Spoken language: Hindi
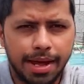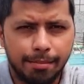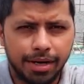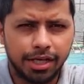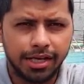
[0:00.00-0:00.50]
है
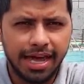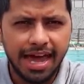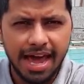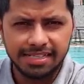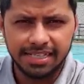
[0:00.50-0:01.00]
बल्कि
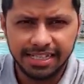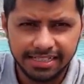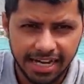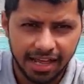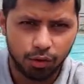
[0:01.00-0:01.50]
मतलब ऐसे
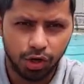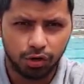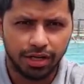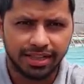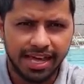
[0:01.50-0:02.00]
ये ज़्यादा
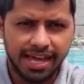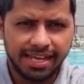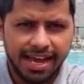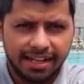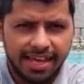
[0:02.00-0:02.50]
खुले हो जाते
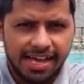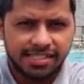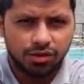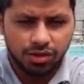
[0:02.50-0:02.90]
हैं ये हाथ ऐसे